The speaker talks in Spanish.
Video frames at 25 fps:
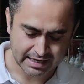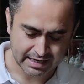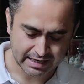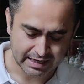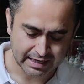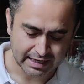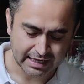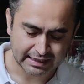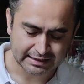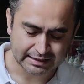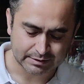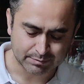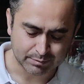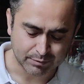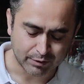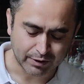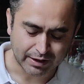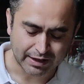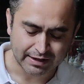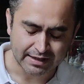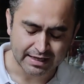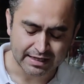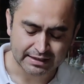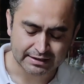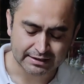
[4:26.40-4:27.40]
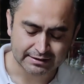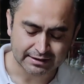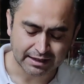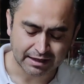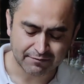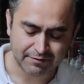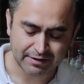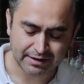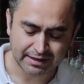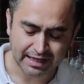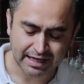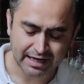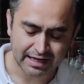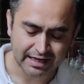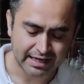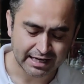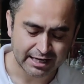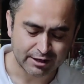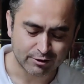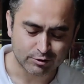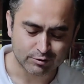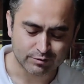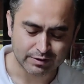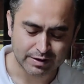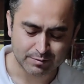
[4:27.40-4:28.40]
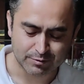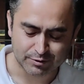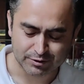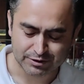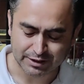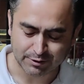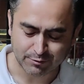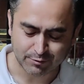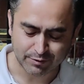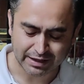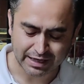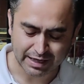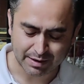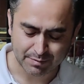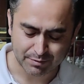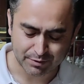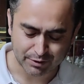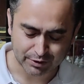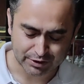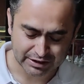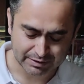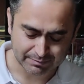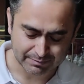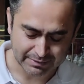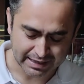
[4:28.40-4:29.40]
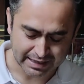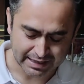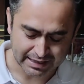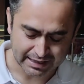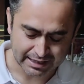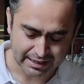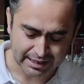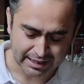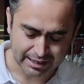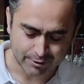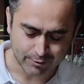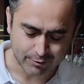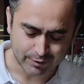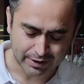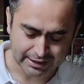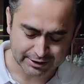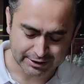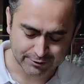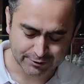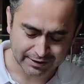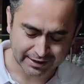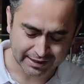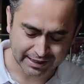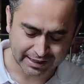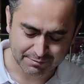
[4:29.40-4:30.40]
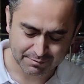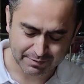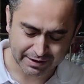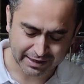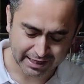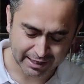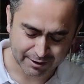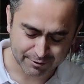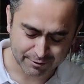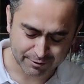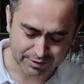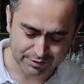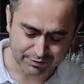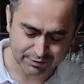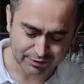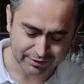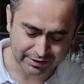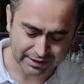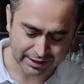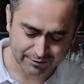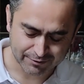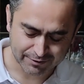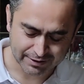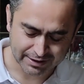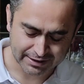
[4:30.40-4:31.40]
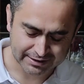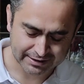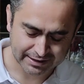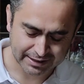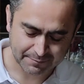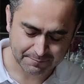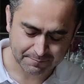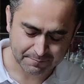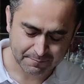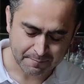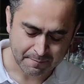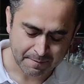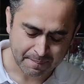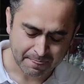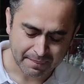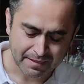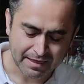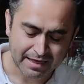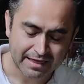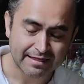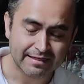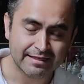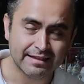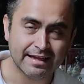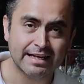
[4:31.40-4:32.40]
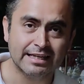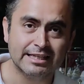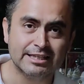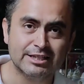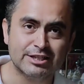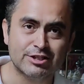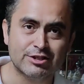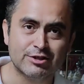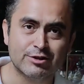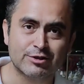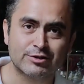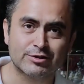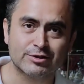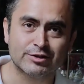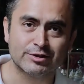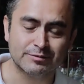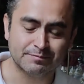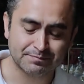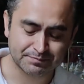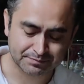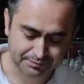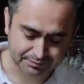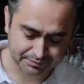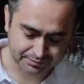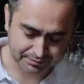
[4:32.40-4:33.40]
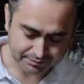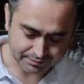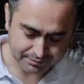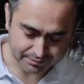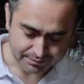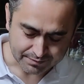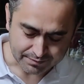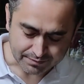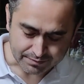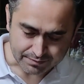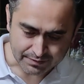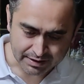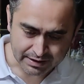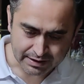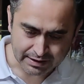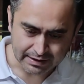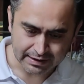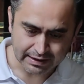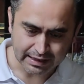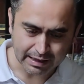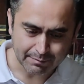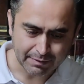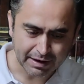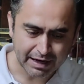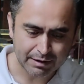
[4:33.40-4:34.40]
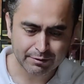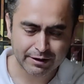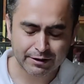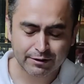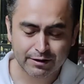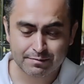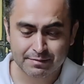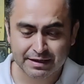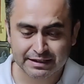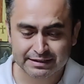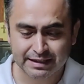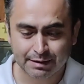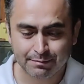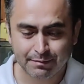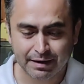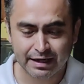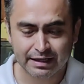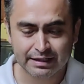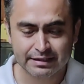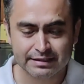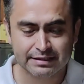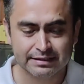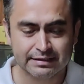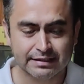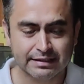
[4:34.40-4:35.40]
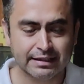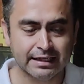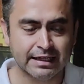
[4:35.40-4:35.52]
Gracias por quedarse hasta el final y nos vemos en una próxima ocasión. Aquí me quedo disfrutando de este delicioso tamal, bueno, hay más tamales.